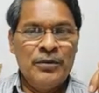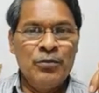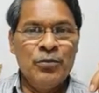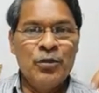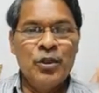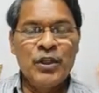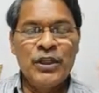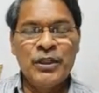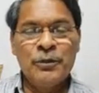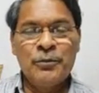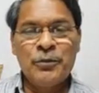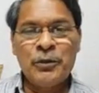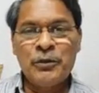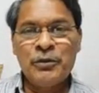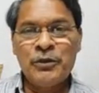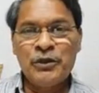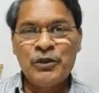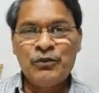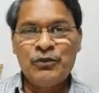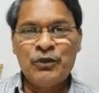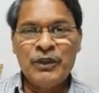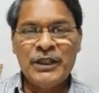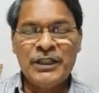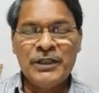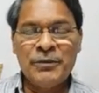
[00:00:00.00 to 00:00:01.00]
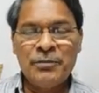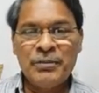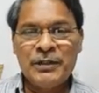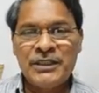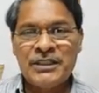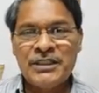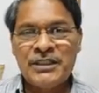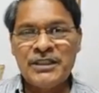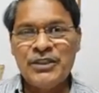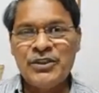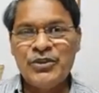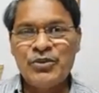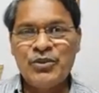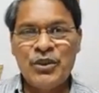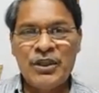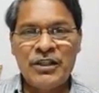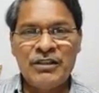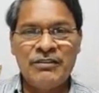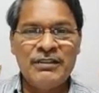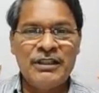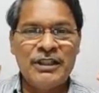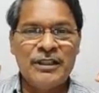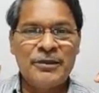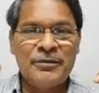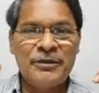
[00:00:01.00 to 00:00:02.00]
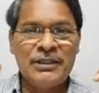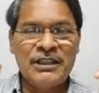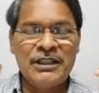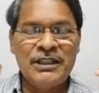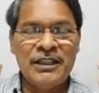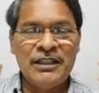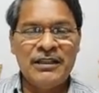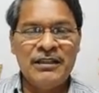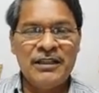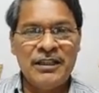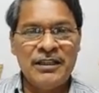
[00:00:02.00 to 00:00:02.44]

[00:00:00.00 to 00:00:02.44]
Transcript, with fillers: మోడీ ప్రభుత్వాన్ని ప్రశ్నిస్తున్న వారి మీద